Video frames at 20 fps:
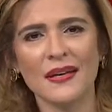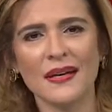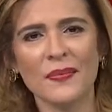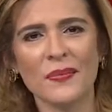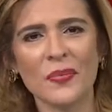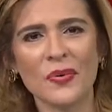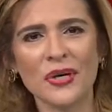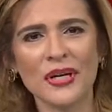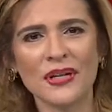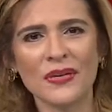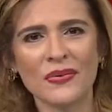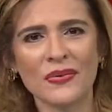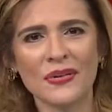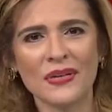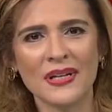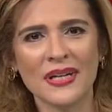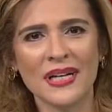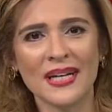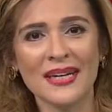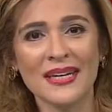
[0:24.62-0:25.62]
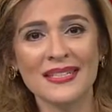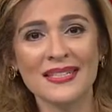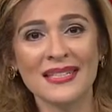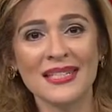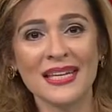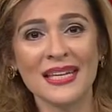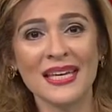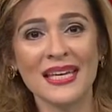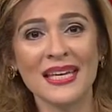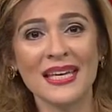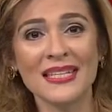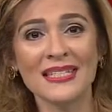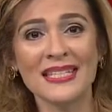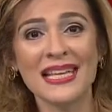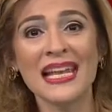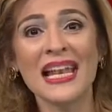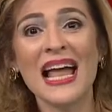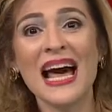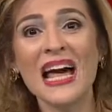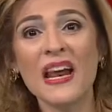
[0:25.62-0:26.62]
Bueno, este es
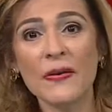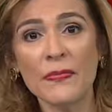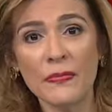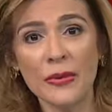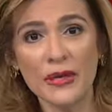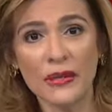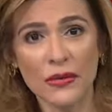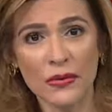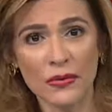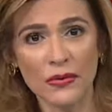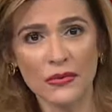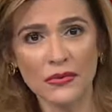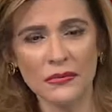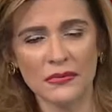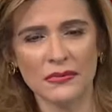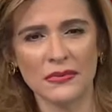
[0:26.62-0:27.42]
el árbitro